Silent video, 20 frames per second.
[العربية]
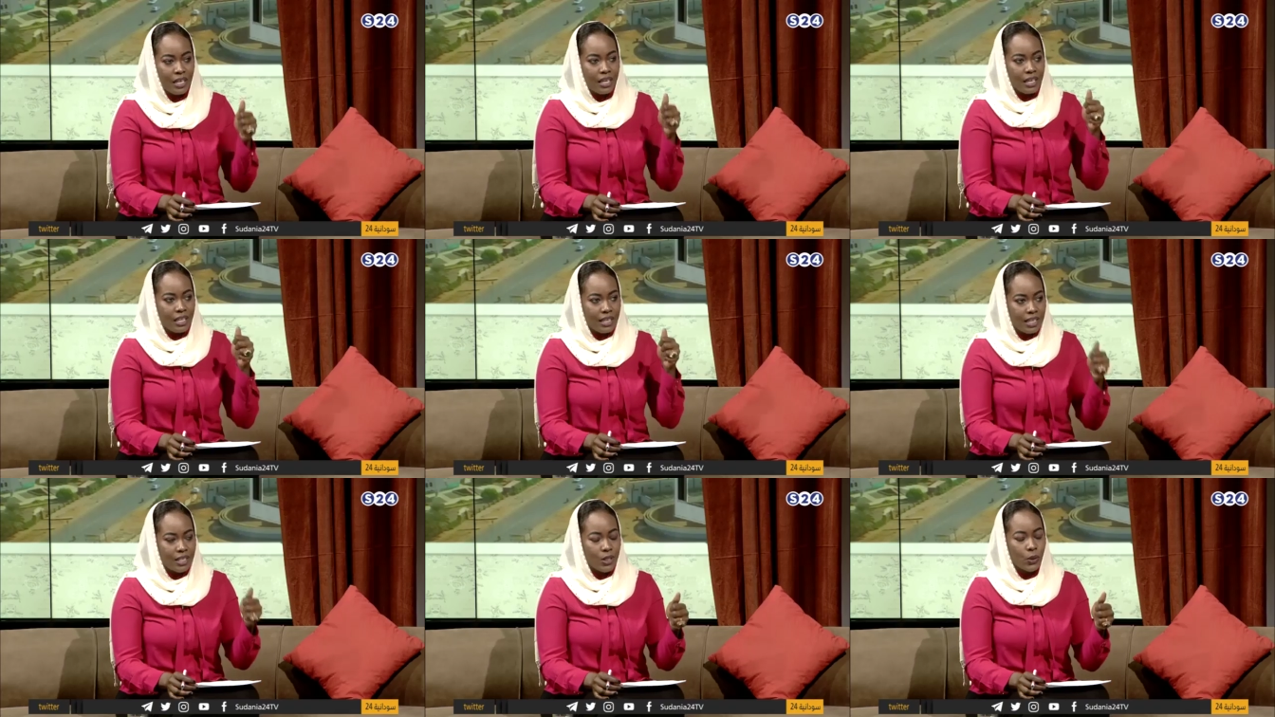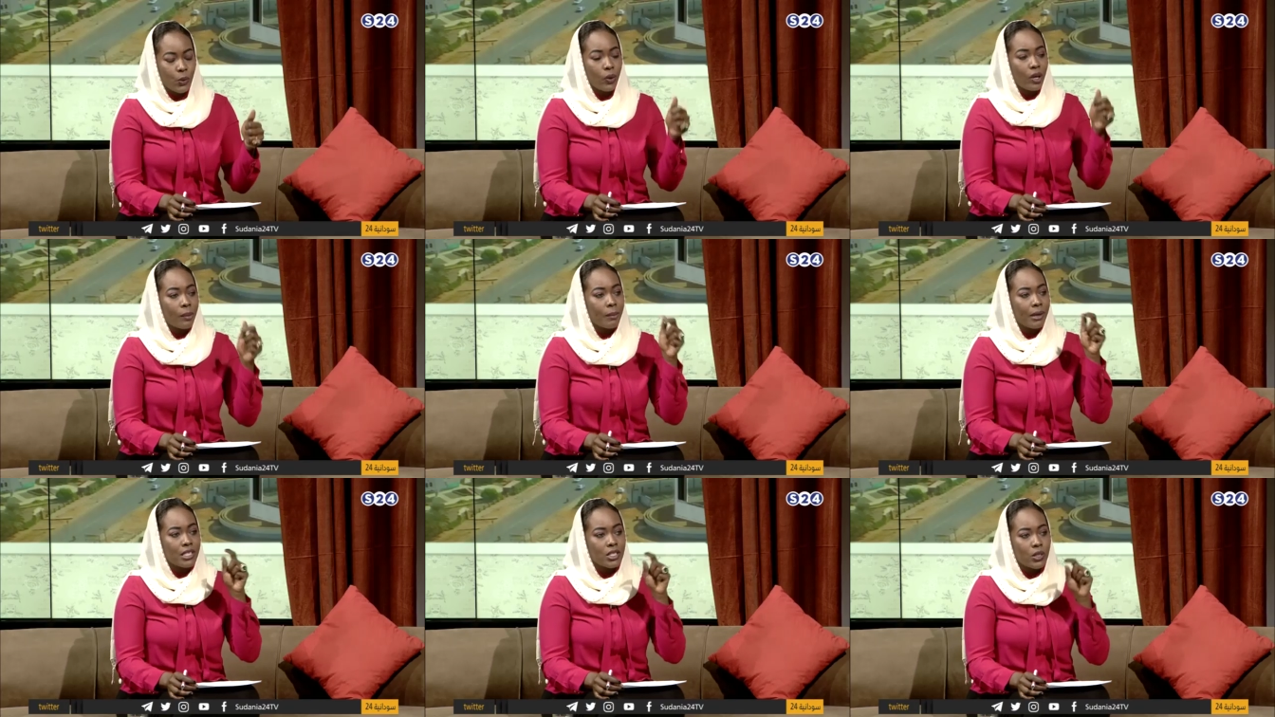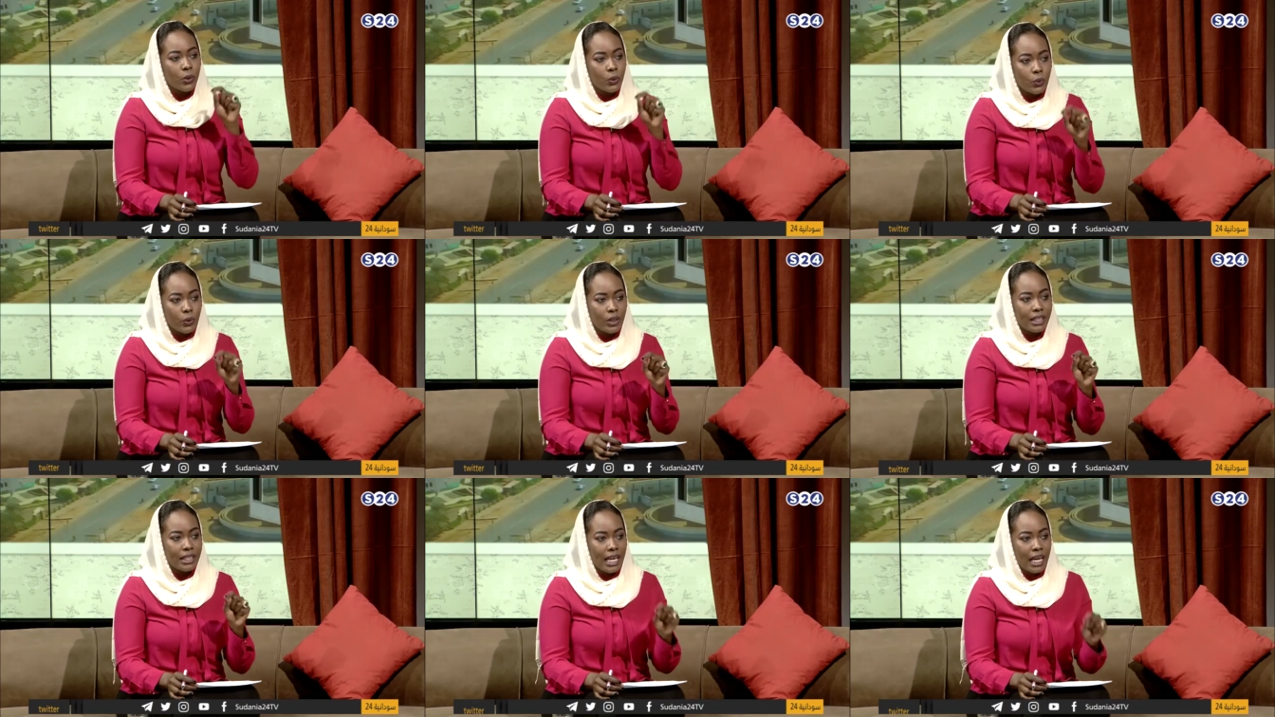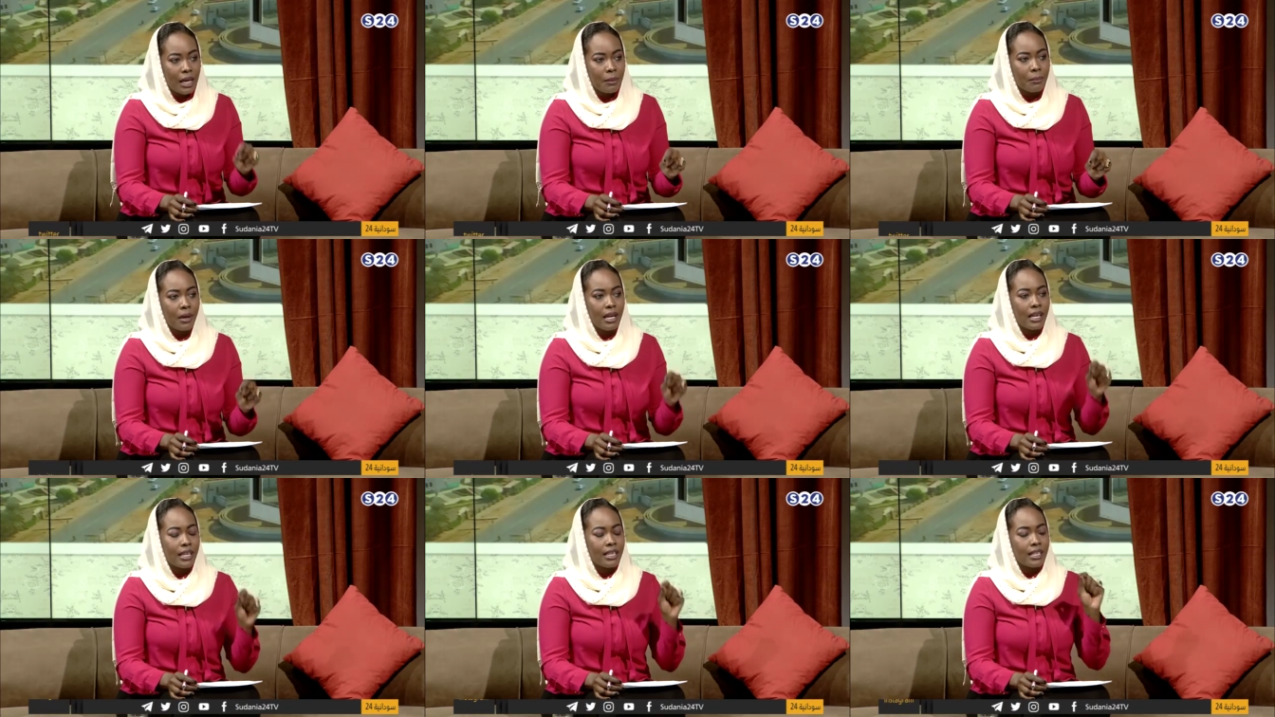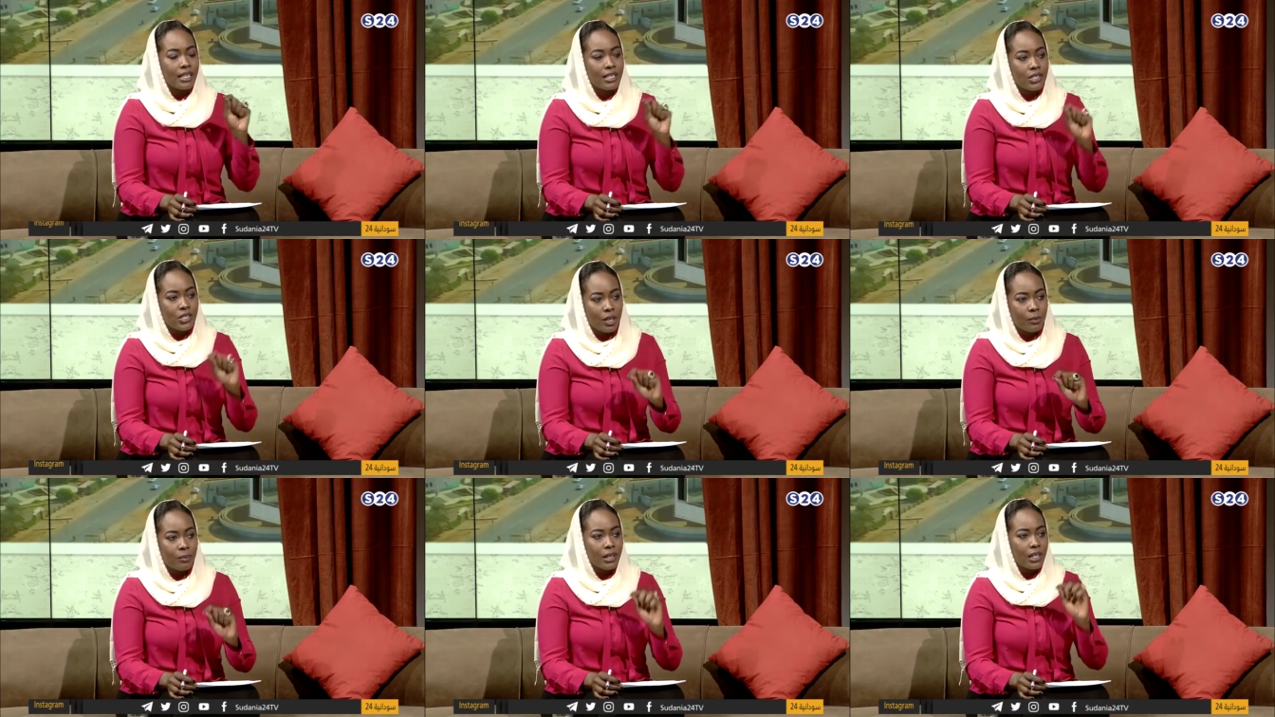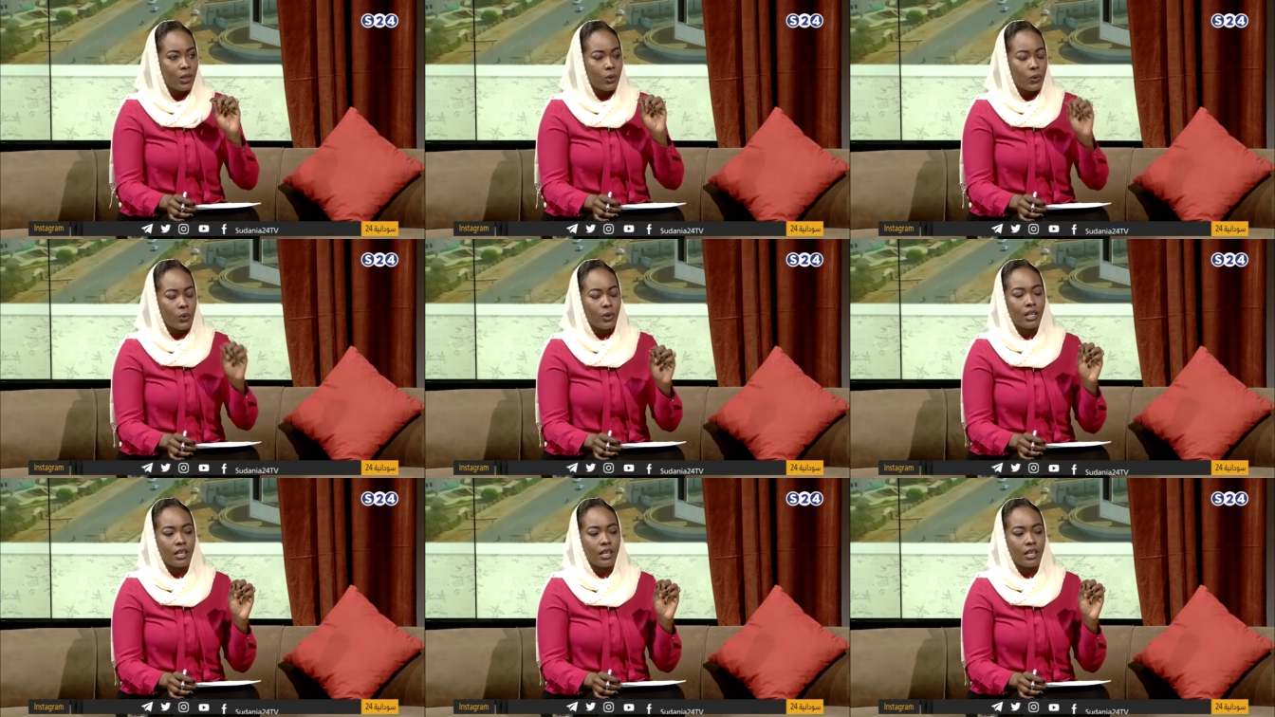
ذاتك وكمان تكوني داعمه ايجابيه لكل